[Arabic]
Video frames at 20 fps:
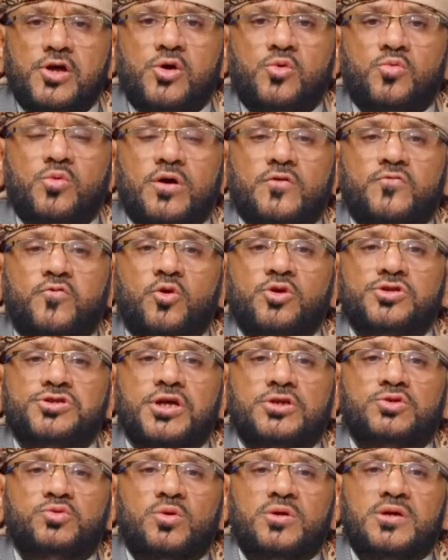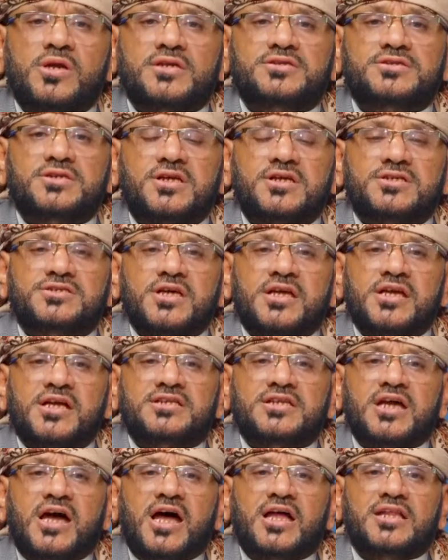والفرصة التي
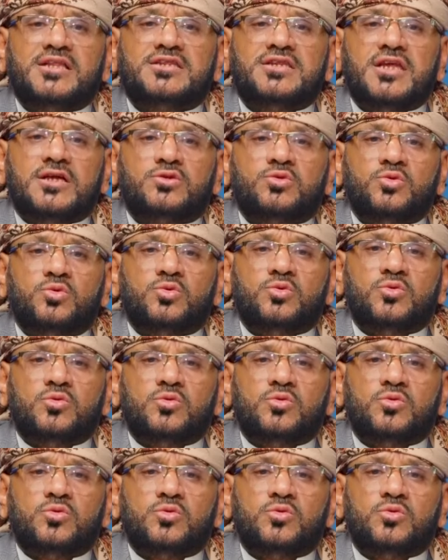سنتحدث